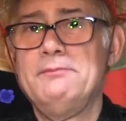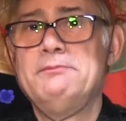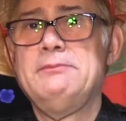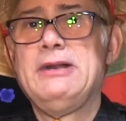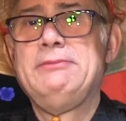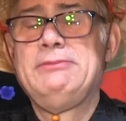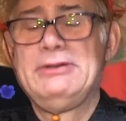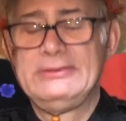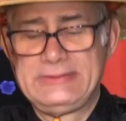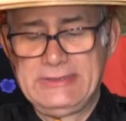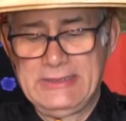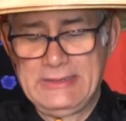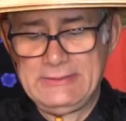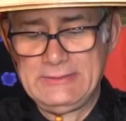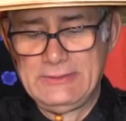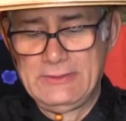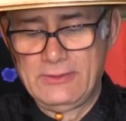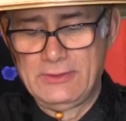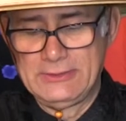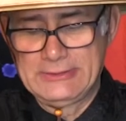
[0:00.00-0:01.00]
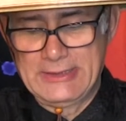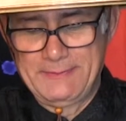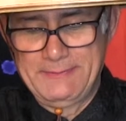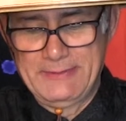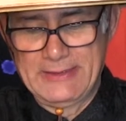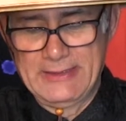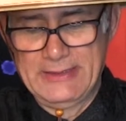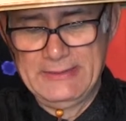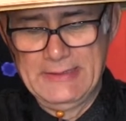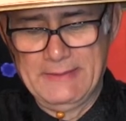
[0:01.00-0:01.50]
Vamos a hacer otra
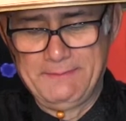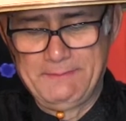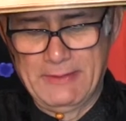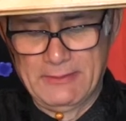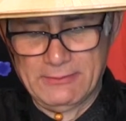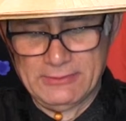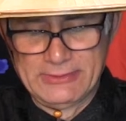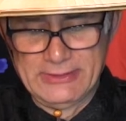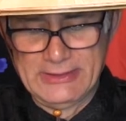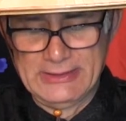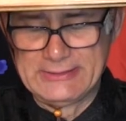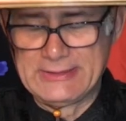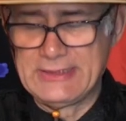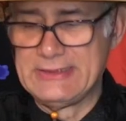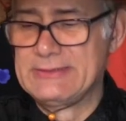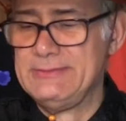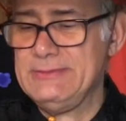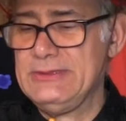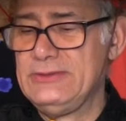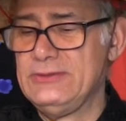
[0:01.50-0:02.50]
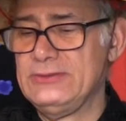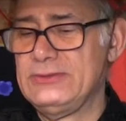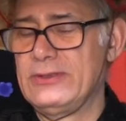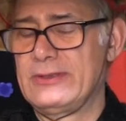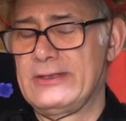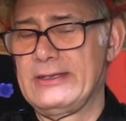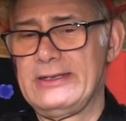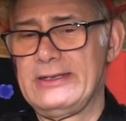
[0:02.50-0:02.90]
pequeña pausa y en tres minutos